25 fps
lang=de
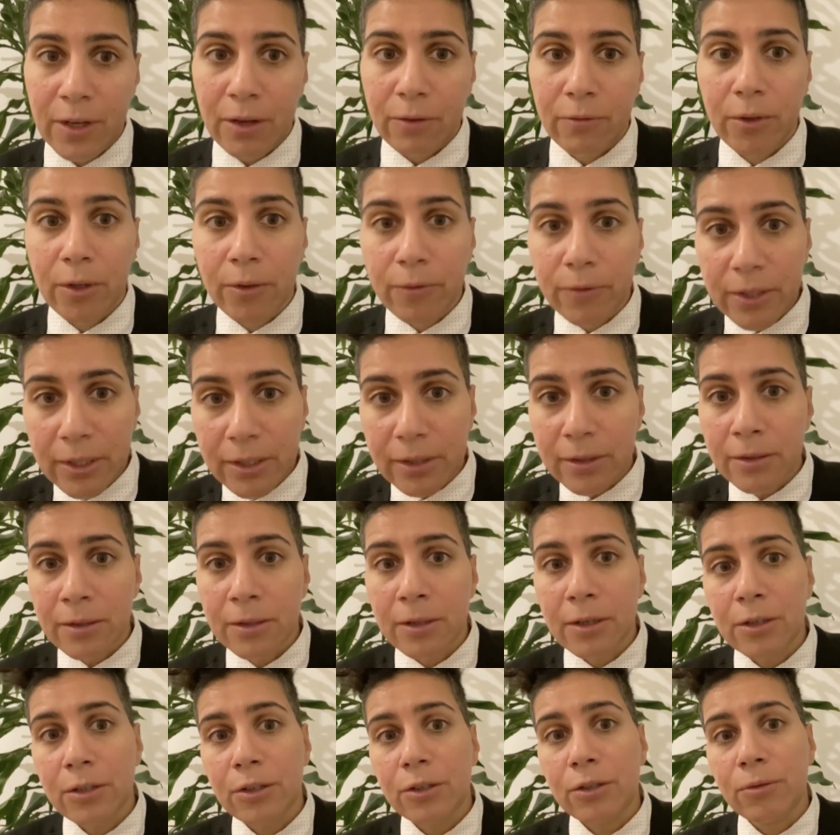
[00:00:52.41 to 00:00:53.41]
Wir wissen,
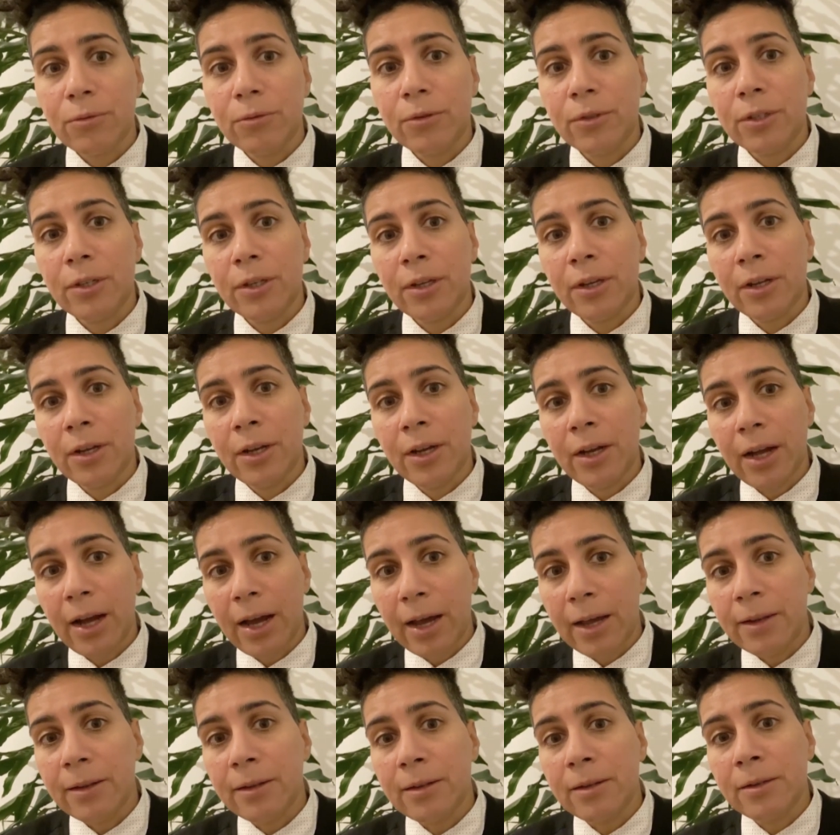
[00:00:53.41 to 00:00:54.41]
dass unser
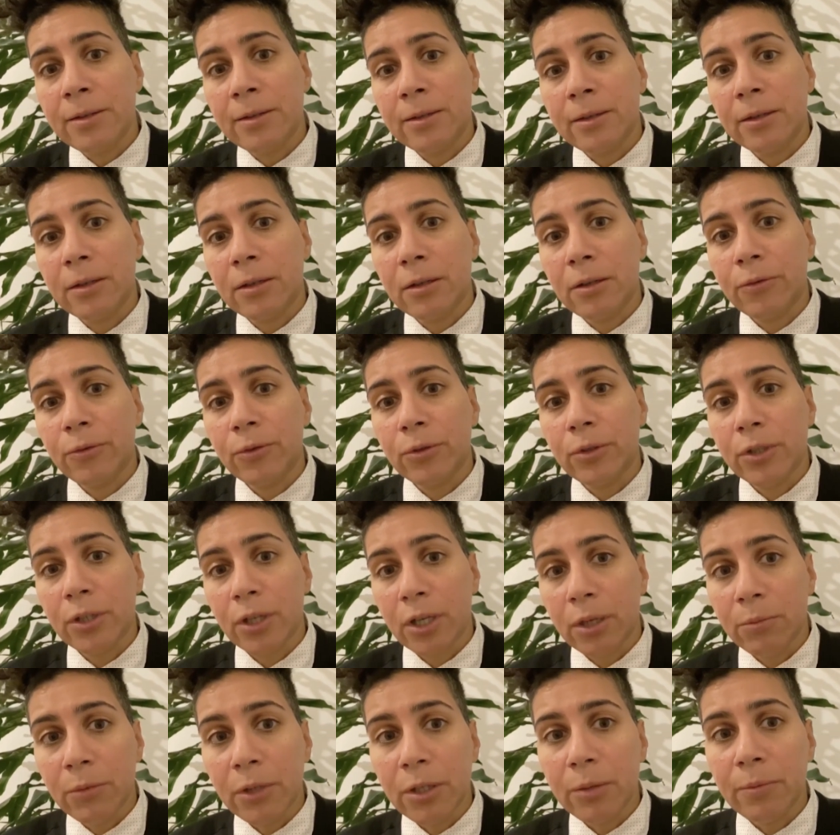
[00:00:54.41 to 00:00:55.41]
Handeln sich auf
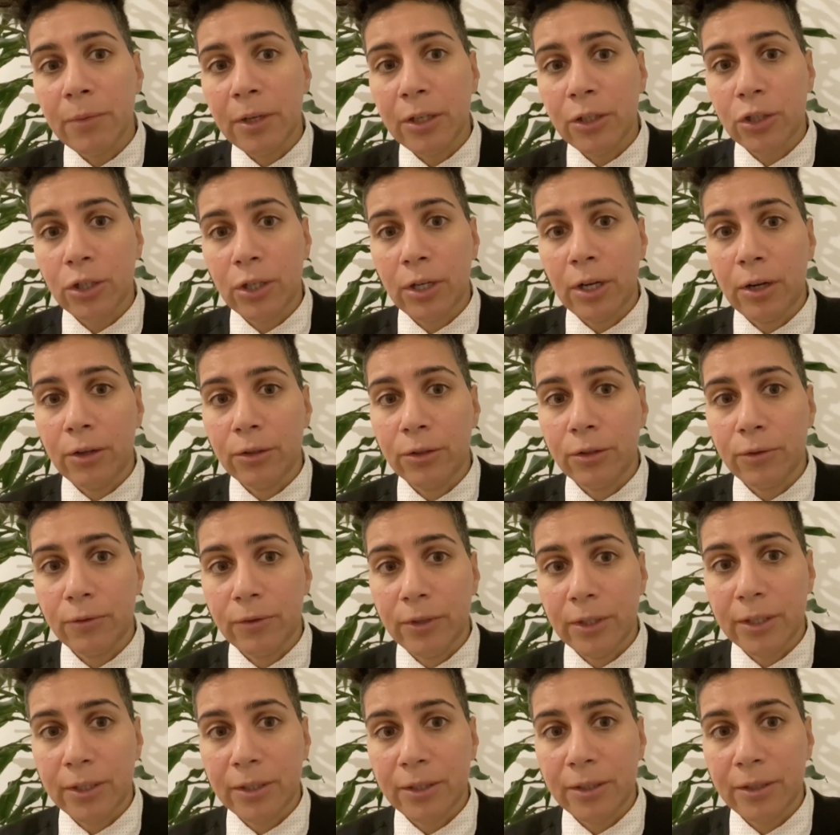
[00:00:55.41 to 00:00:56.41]
unsere Mitmenschen
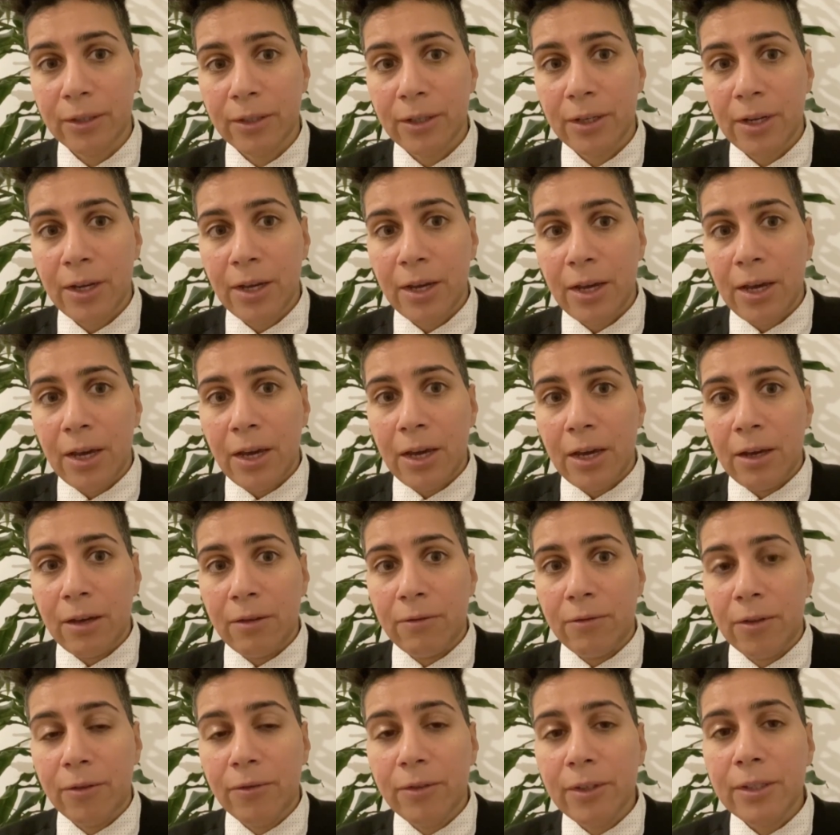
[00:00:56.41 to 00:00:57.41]
auswirkt.
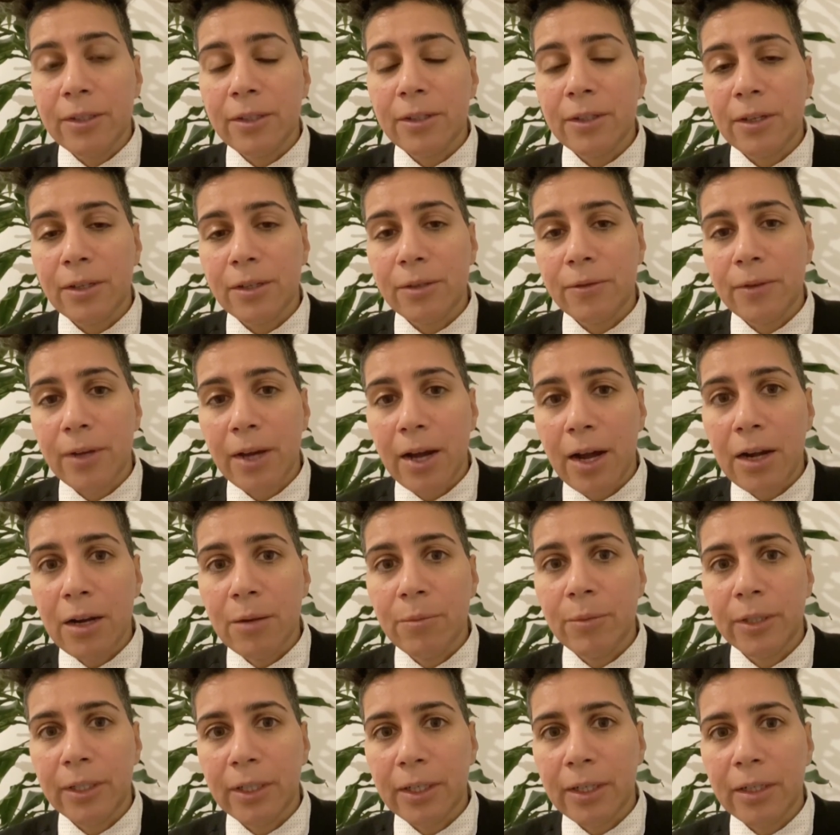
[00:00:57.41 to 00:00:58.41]
Wir wissen, dass wir alle
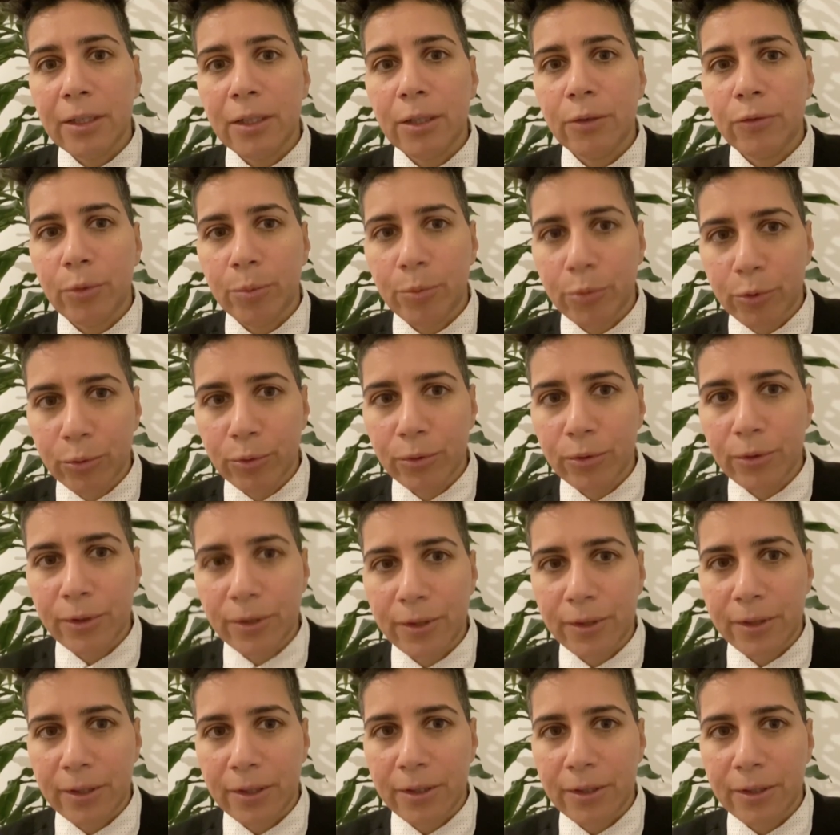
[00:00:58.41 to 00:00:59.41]
miteinander verbunden
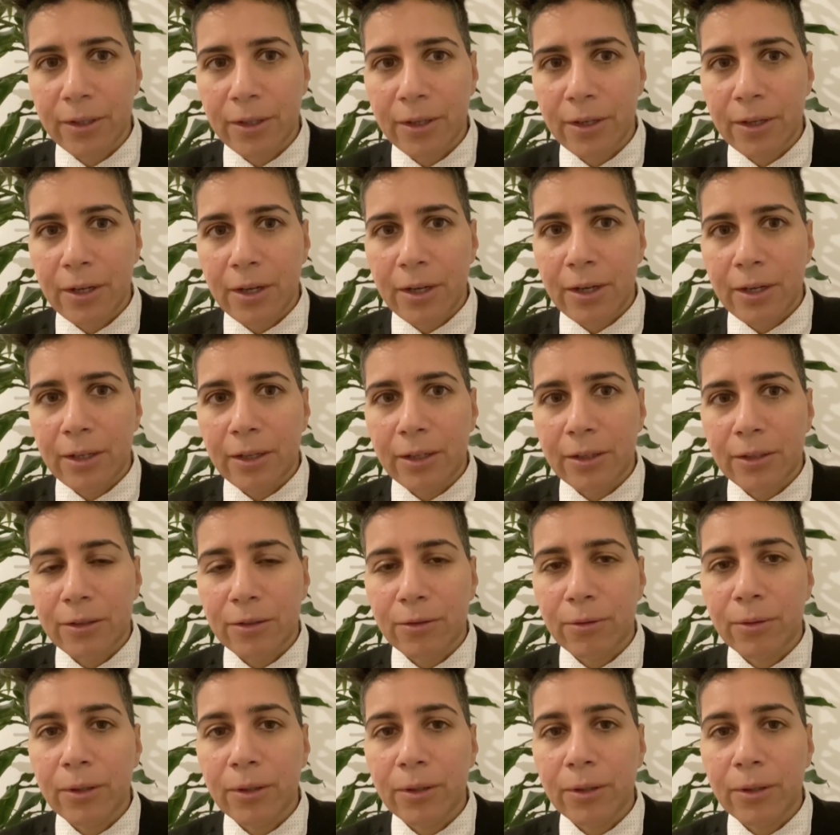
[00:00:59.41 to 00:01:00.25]
sind dass